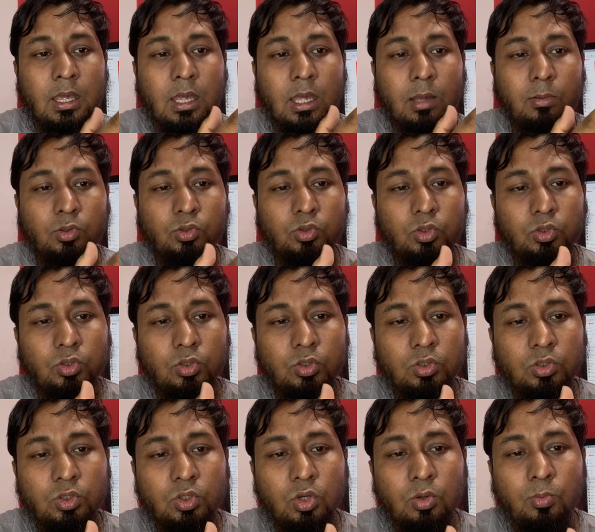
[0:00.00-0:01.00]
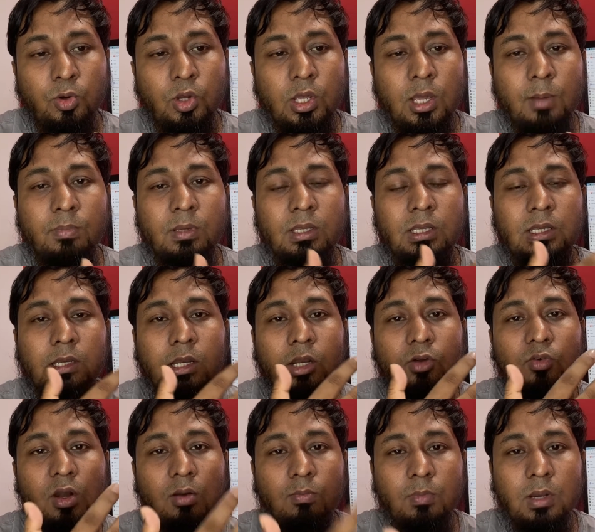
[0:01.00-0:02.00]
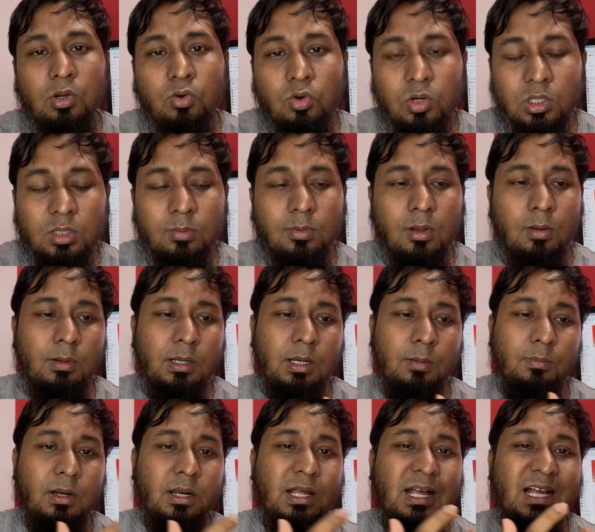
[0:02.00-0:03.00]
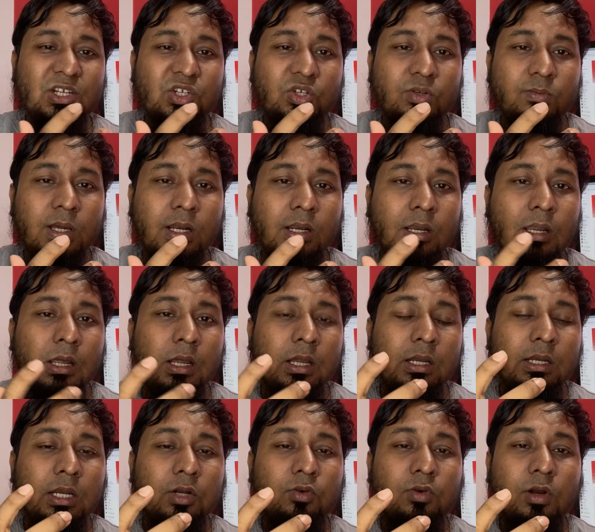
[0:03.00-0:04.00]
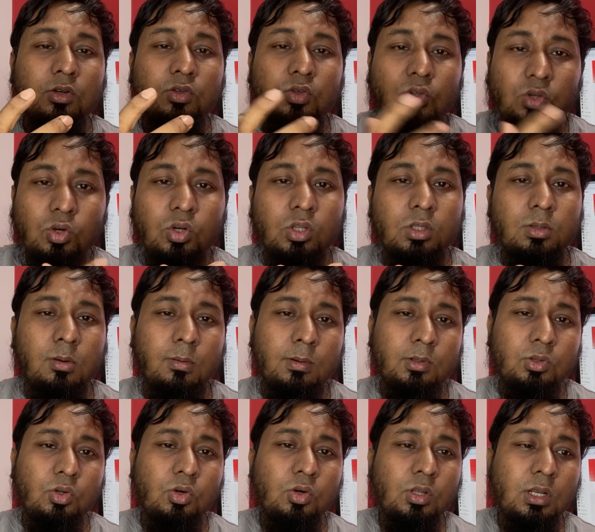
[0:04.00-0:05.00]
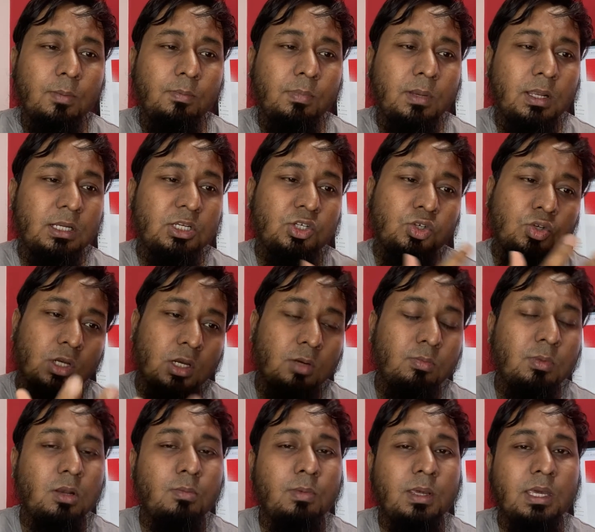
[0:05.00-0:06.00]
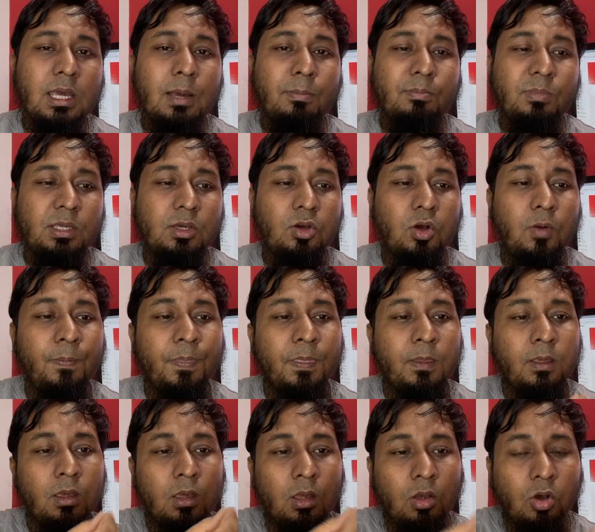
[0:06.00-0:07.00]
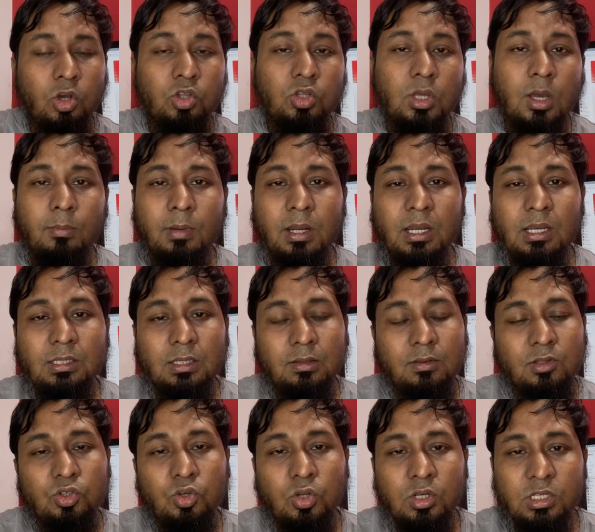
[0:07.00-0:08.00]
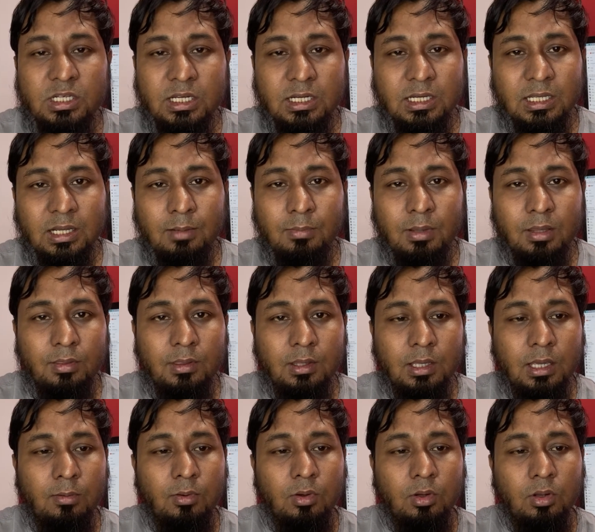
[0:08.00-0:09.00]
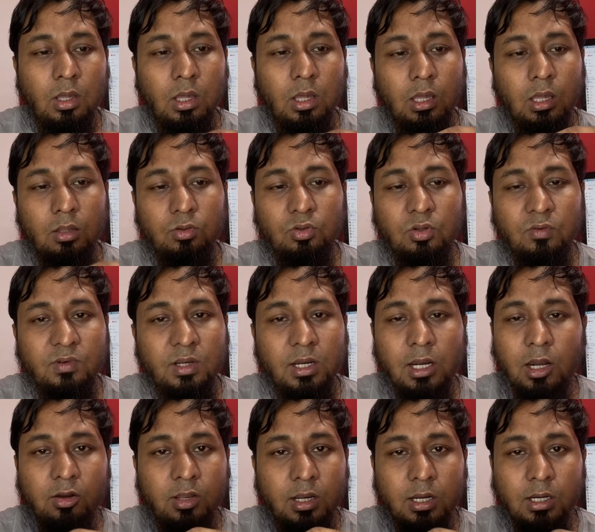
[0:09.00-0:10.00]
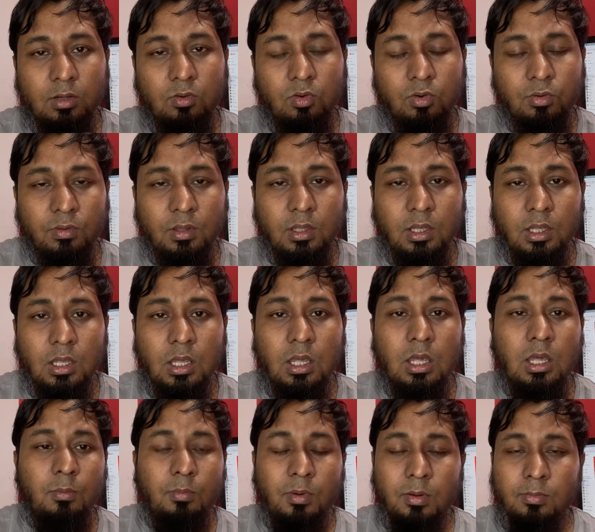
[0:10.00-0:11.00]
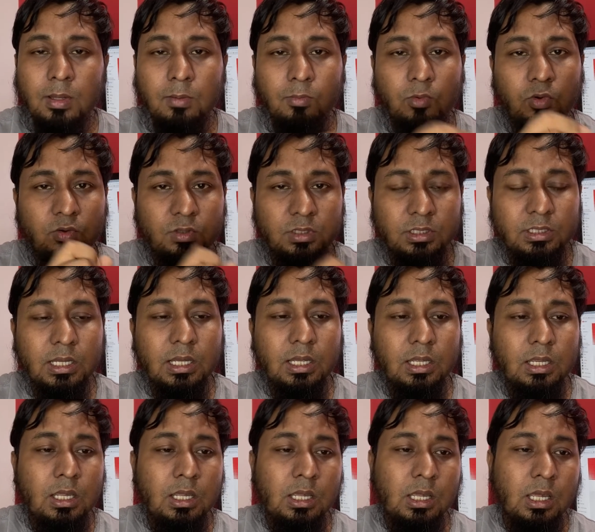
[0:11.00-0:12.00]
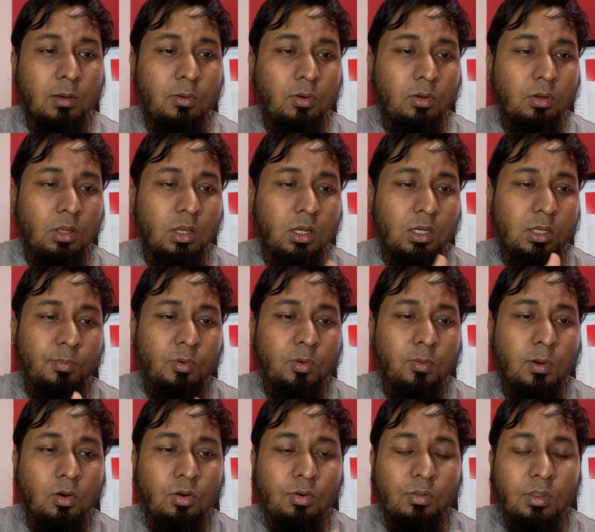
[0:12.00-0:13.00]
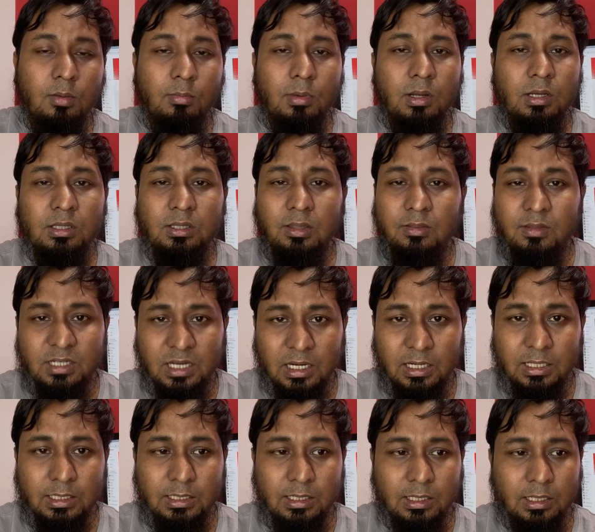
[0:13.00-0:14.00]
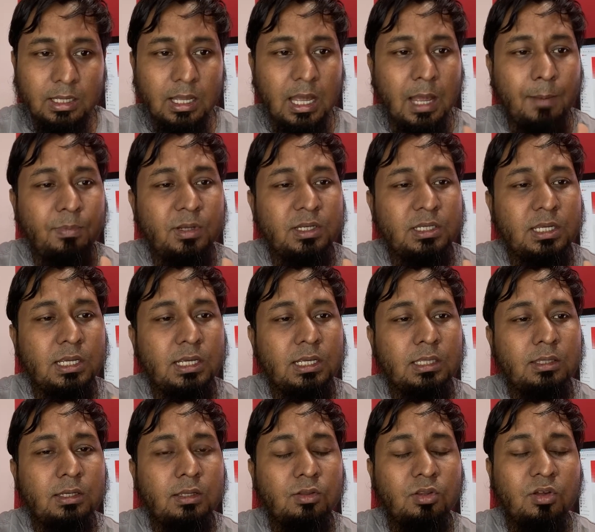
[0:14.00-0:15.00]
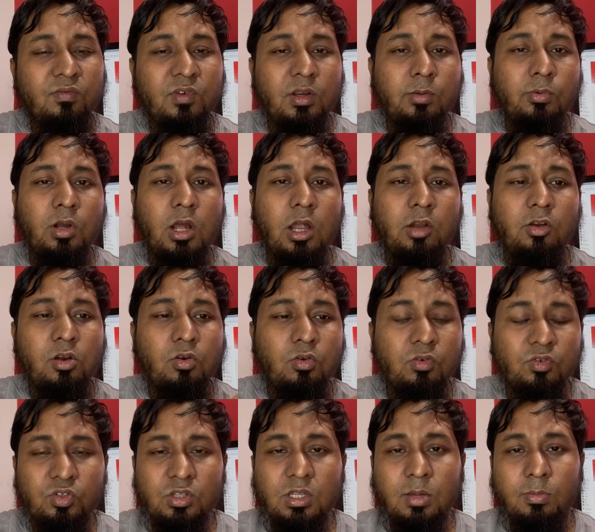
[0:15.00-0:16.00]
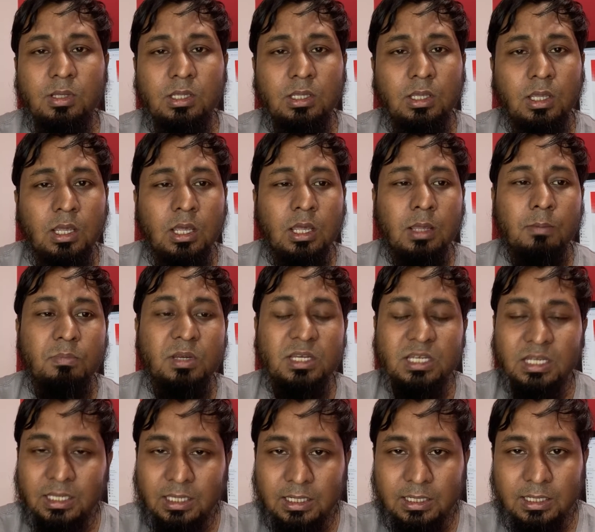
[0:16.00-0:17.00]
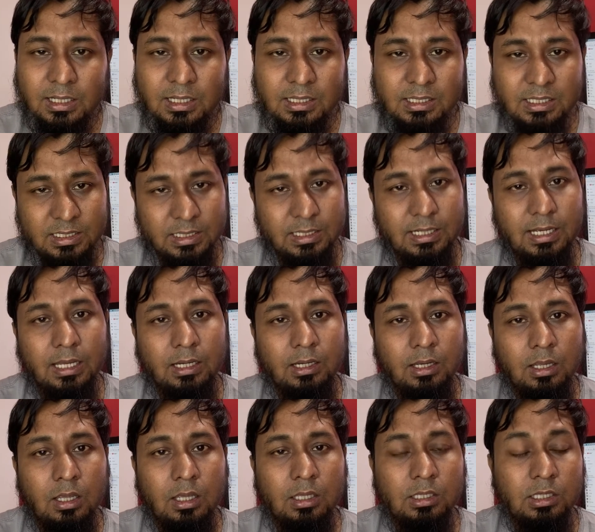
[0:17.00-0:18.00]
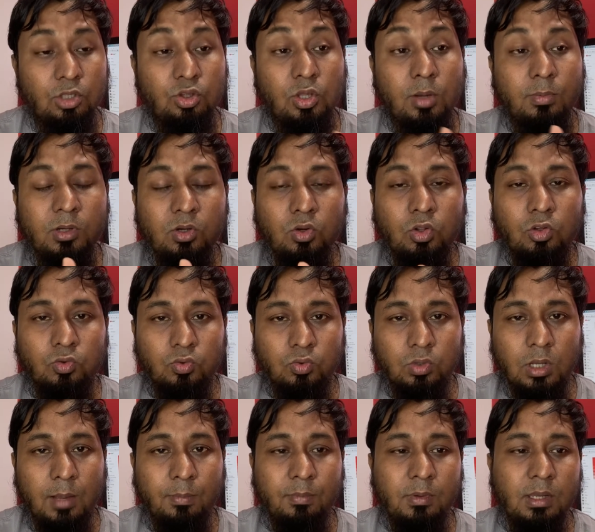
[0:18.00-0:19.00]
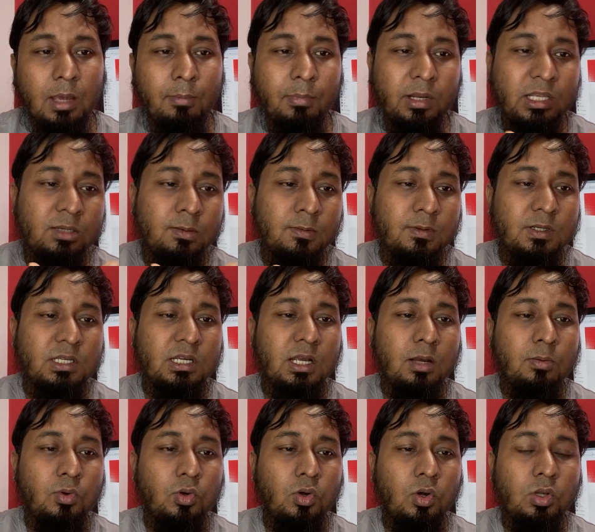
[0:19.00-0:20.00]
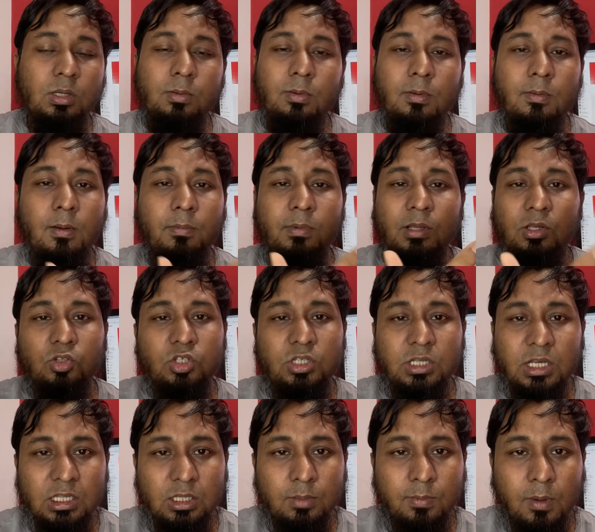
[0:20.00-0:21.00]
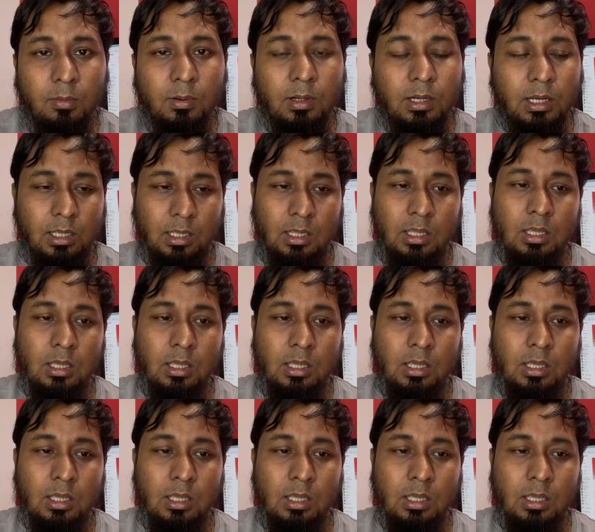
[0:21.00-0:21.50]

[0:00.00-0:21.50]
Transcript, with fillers: এবং যত সময় আপনি নেটওয়ার্ক বিল্ড করতে পারবেন আপনার কাস্টমার নেটওয়ার্ক তৈরি করতে পারবেন তখন আপনার স্টুডেন্ট মিলবে আপনিও হয়তো আমরা নিতেছি চল্লিশ হাজার টাকা বেসিক এবং সফটওয়্যার হার্ডওয়্যার কোর্সে প্রিমিয়াম কোর্স যেটা এবং ডিপ্লোমা কোর্সে আমরা নিতেছি ষাট হাজার টাকা আপনি সেই ক্ষেত্রে সফটওয়্যার এবং হার্ডওয়্যার কোর্স যদি আপনি বিশ হাজার টাকা দিয়ে শেখান যেহেতু আপনি নতুন আপনি আমরা যেভাবে শেখাবো এভাবে আপনি কিন্তু শিখাতে পারবেন না